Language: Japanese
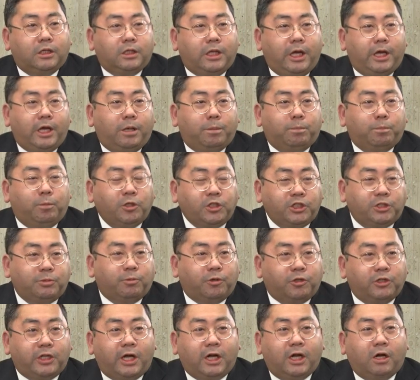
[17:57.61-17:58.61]
えもし
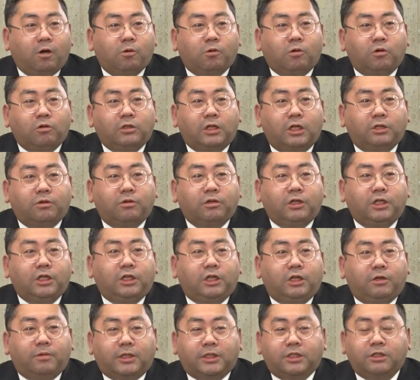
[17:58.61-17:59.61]
問題が起こった時
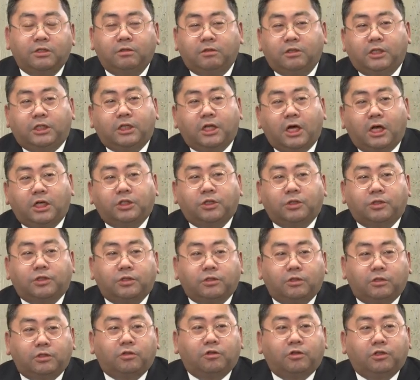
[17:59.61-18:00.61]
にはすぐに対処
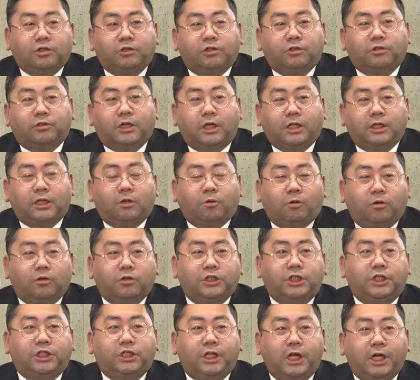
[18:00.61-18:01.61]
するというような方
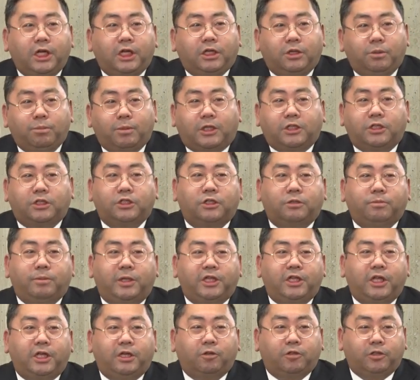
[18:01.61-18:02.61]
針で今進
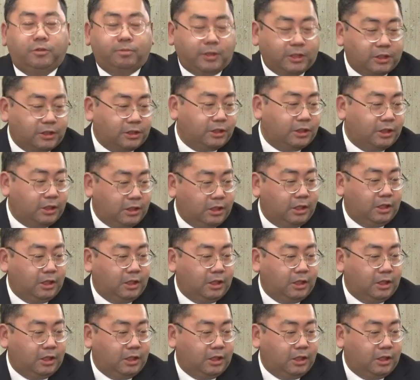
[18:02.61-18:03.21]
めております。